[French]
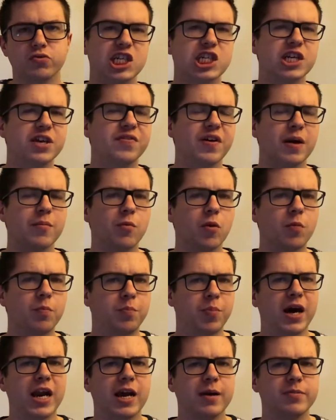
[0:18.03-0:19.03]
J'ai vraiment
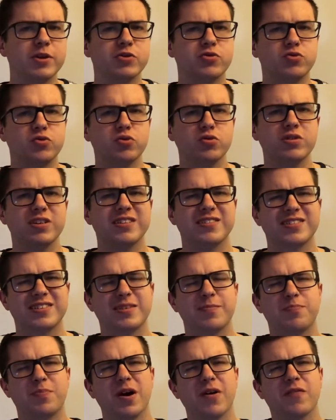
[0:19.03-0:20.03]
pas l'habitude et
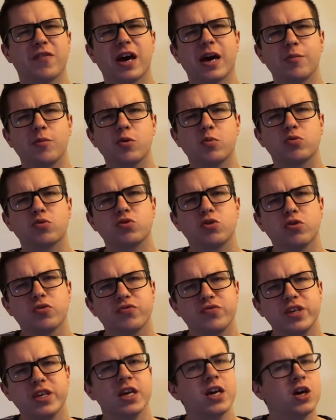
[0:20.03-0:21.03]
c'est pas vraiment mon
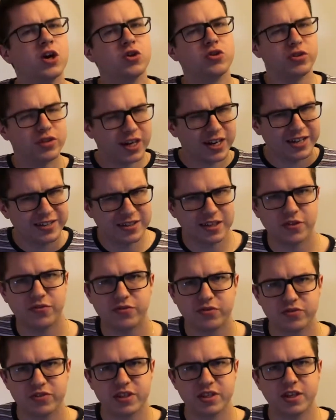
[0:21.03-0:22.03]
envie d'aller
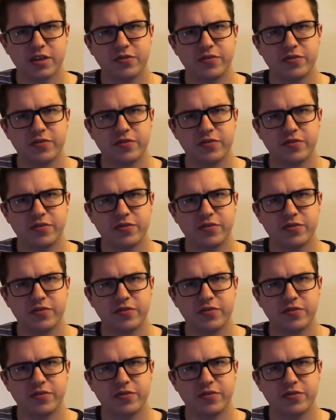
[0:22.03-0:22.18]
défoncer des